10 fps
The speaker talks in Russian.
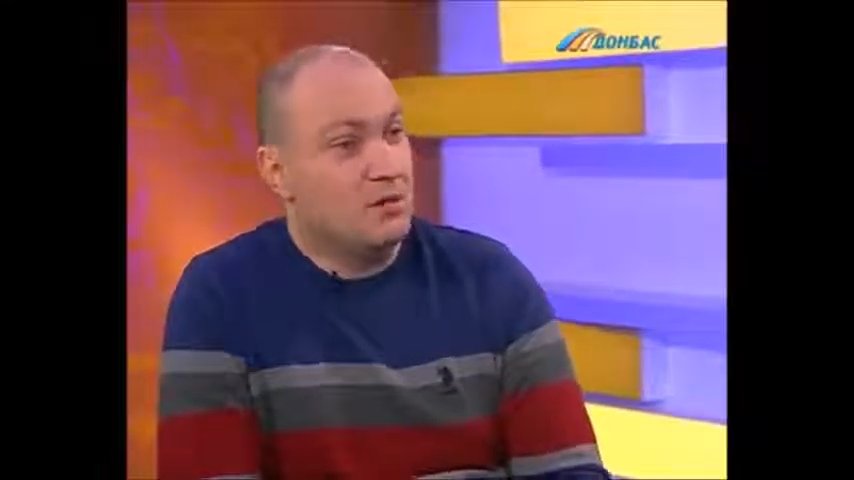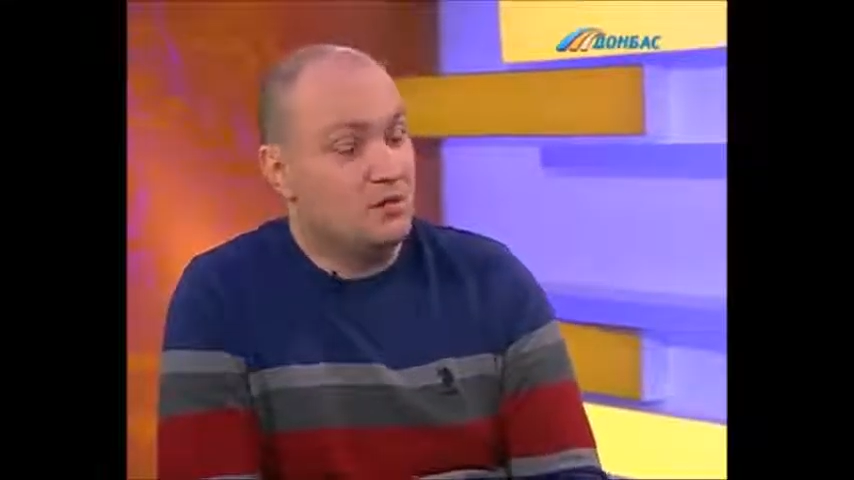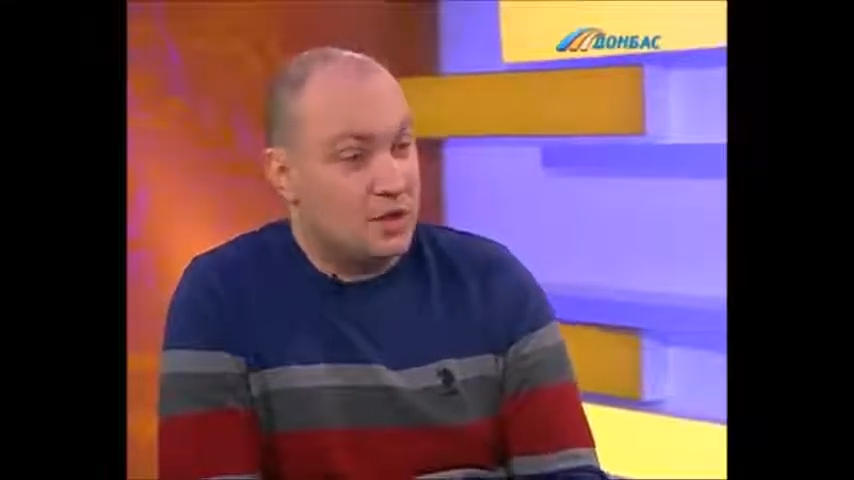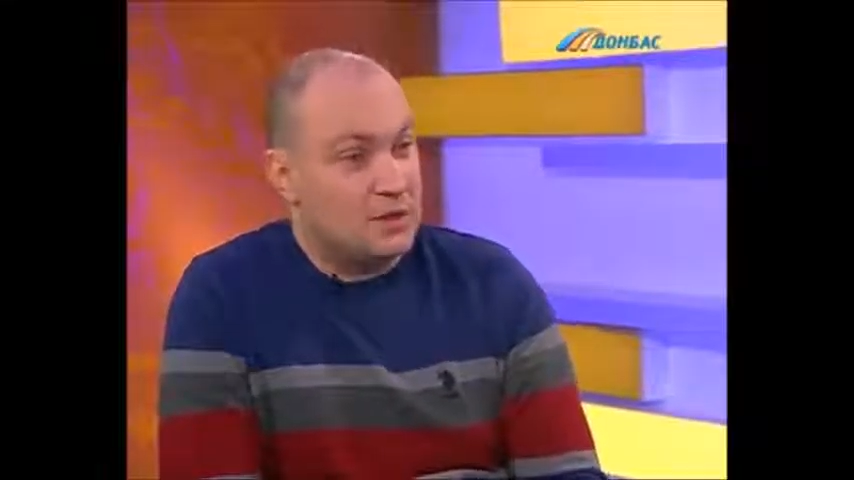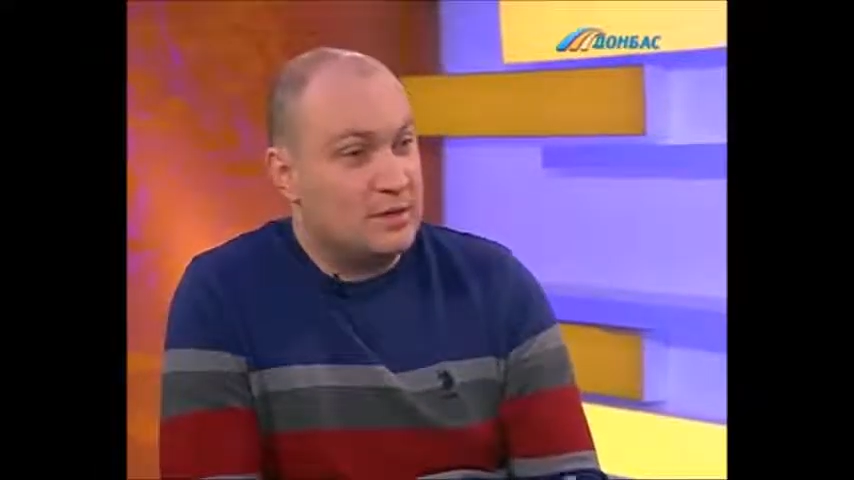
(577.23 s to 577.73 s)

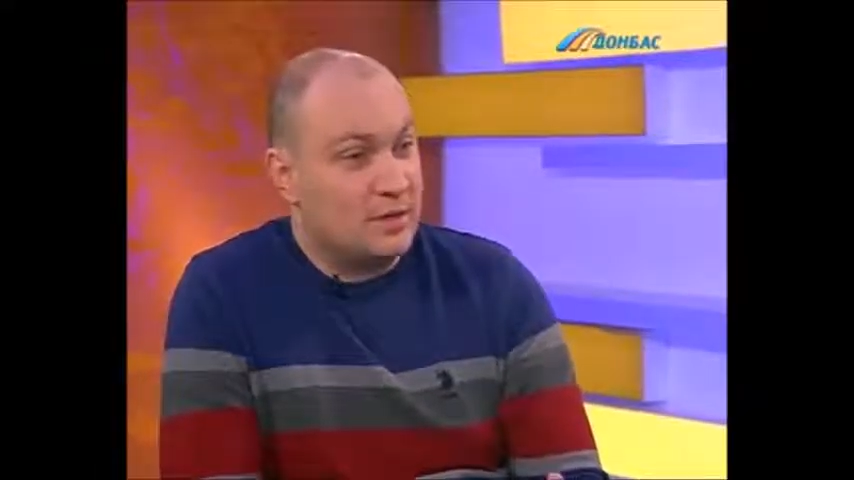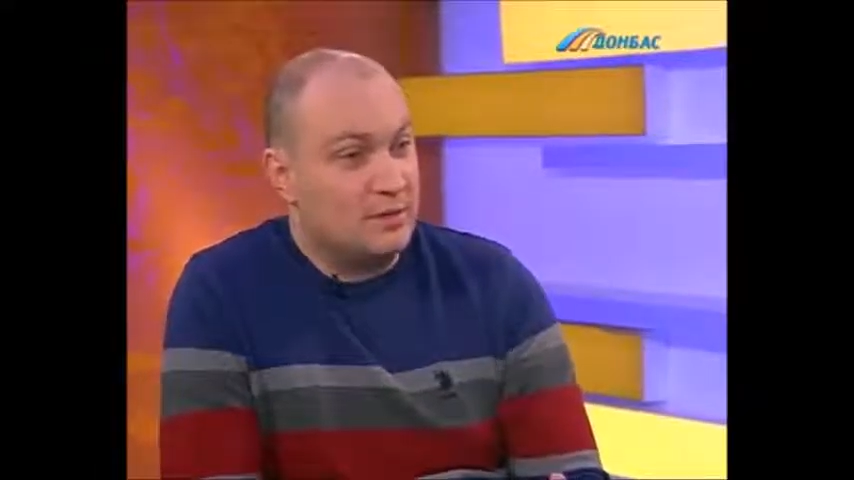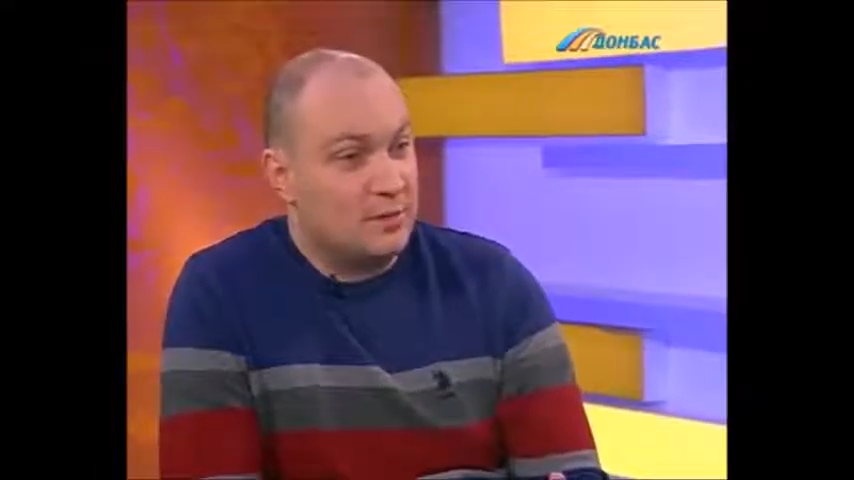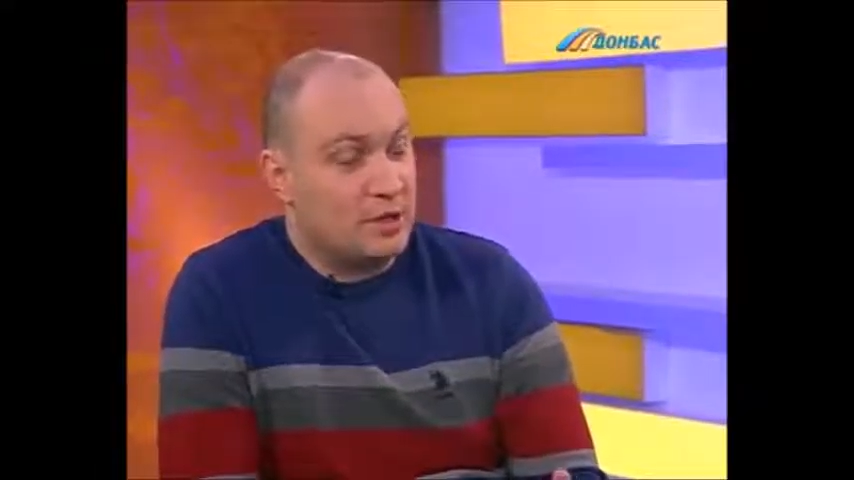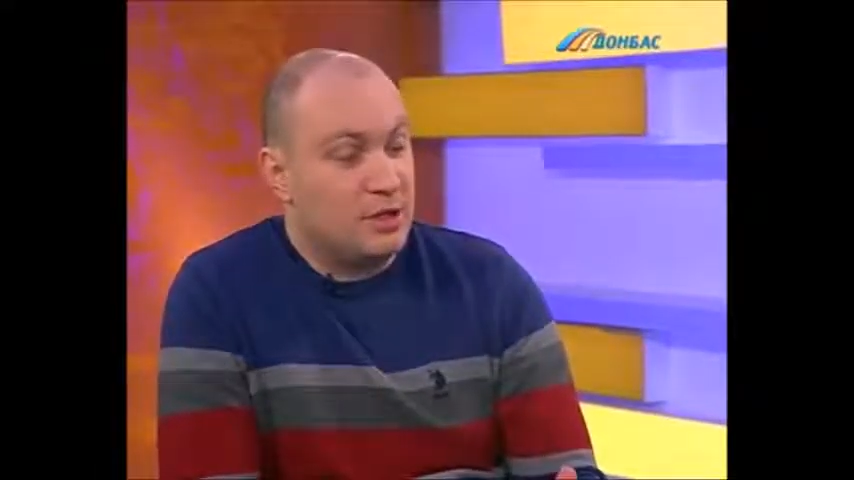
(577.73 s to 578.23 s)

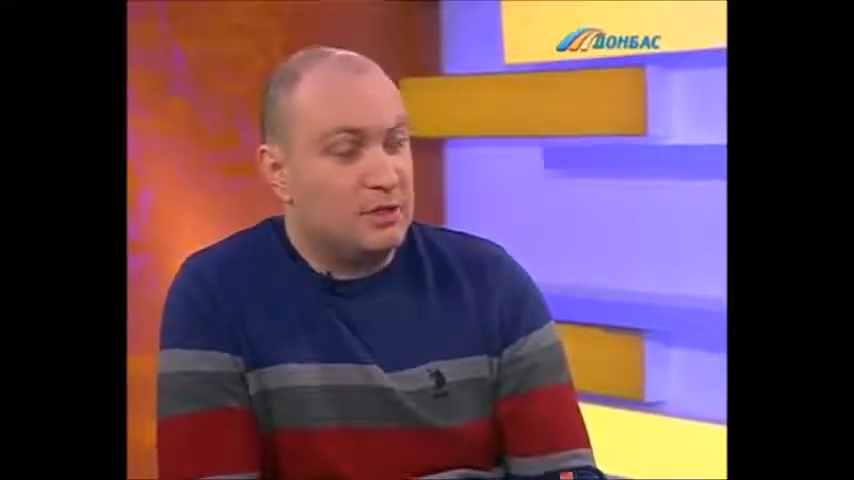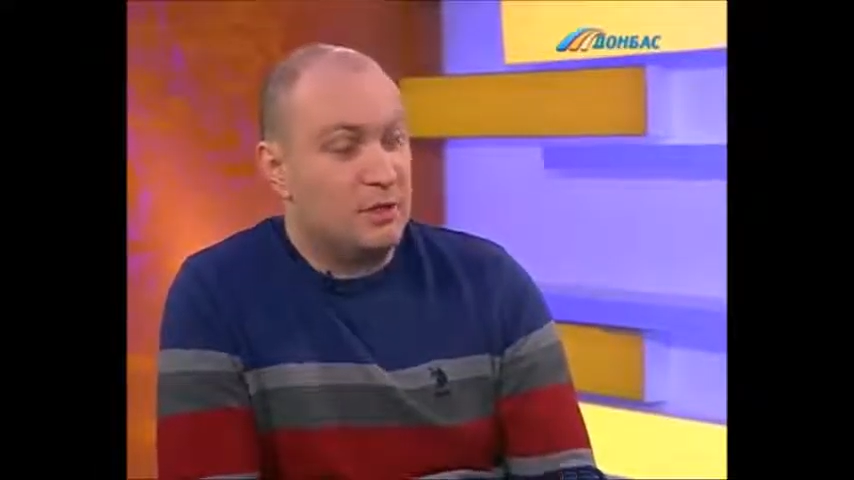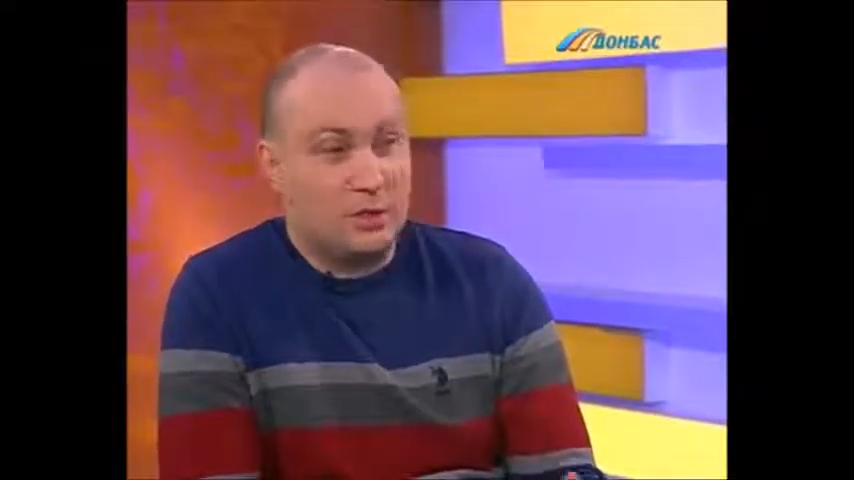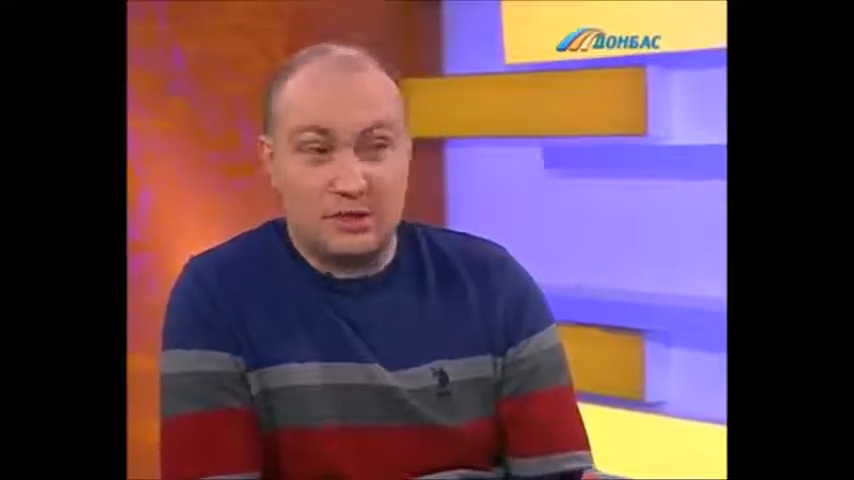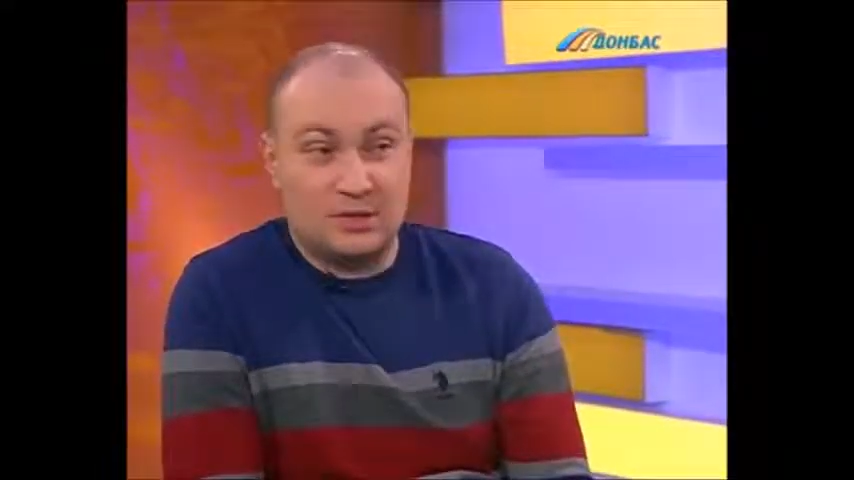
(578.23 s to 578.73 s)
участникам
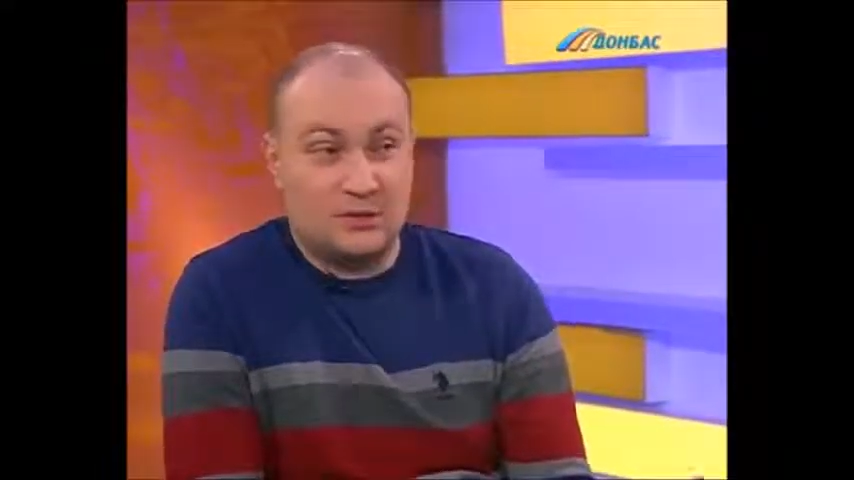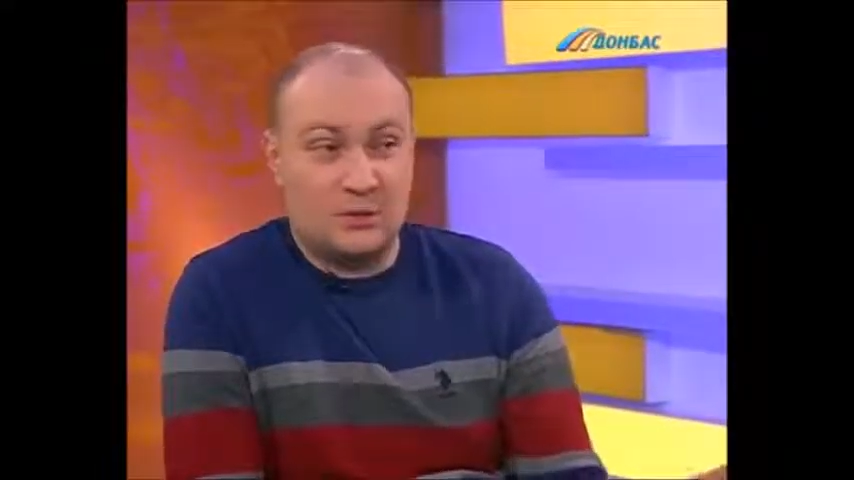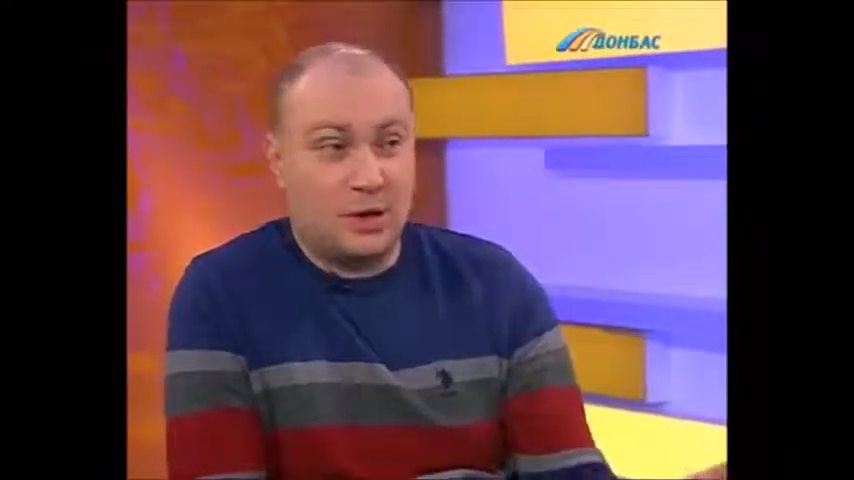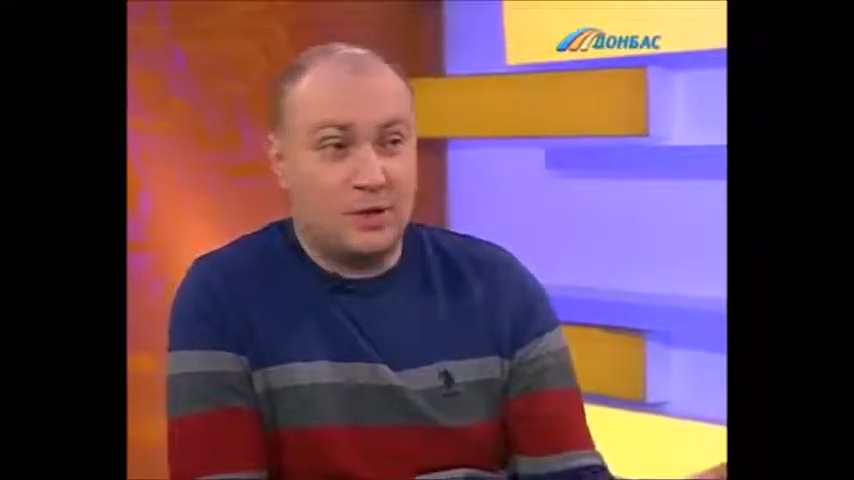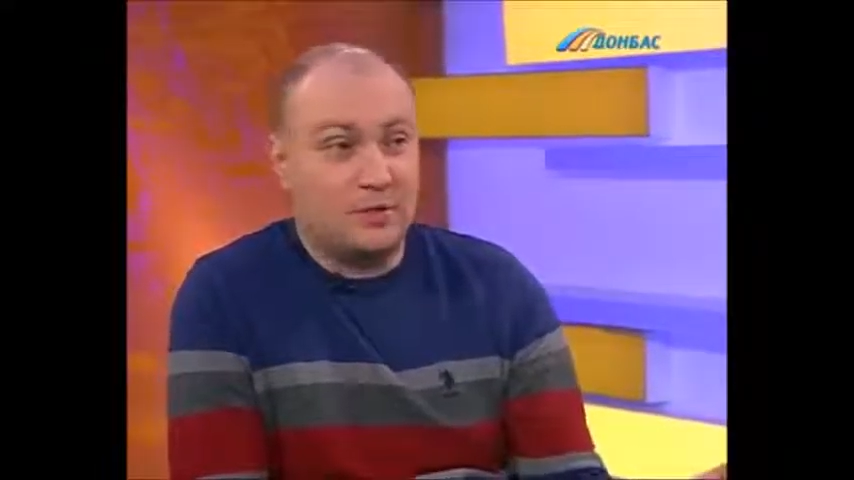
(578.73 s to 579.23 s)
политического процесса в
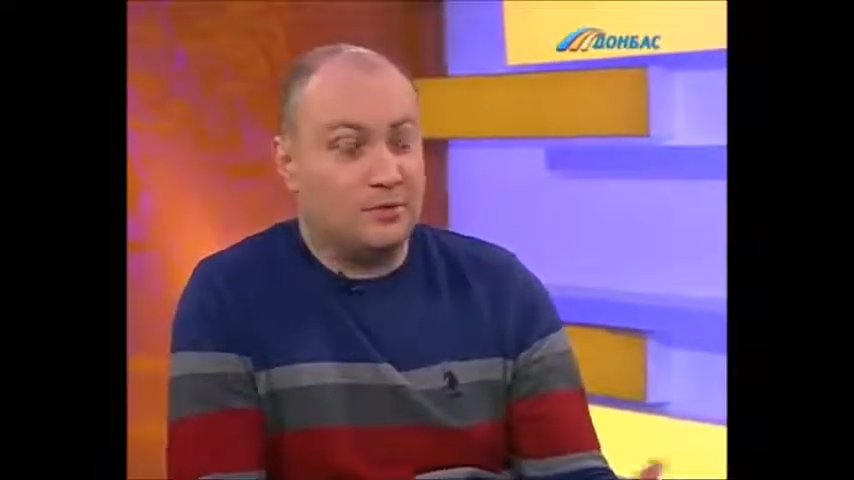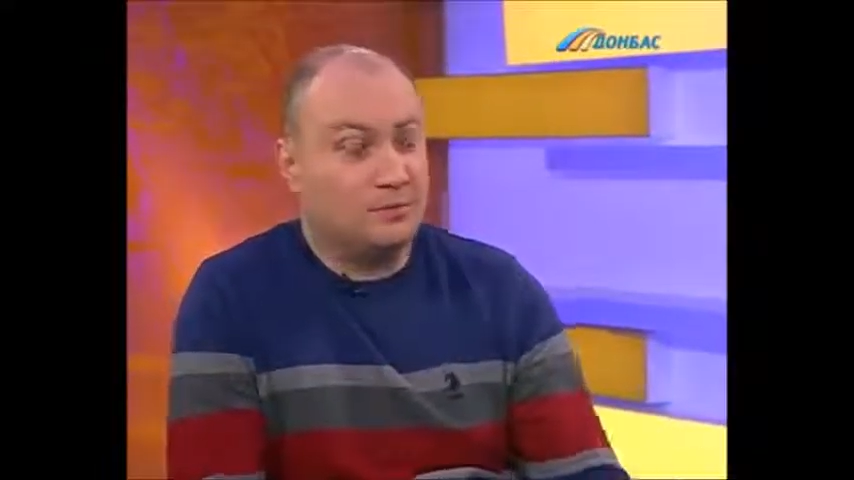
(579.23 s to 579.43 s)
Украине.